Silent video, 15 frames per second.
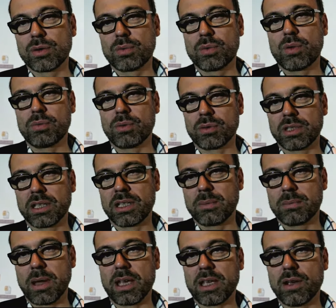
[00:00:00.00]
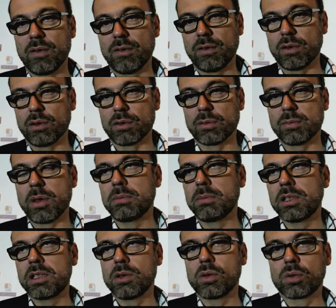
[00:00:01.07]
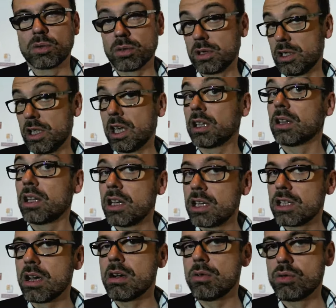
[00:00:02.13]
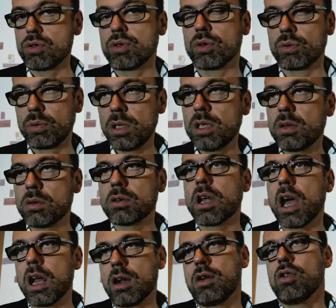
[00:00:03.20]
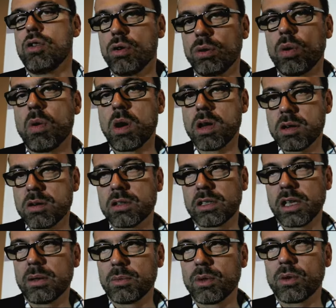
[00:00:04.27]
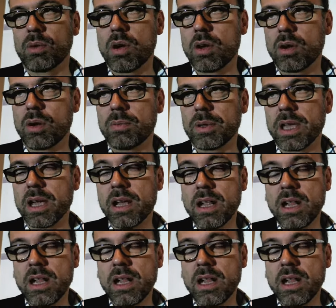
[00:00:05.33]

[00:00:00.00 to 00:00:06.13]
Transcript: de proposer des paris en France, même si on considère déjà aujourd'hui qu'on a le droit en termes de droit européen.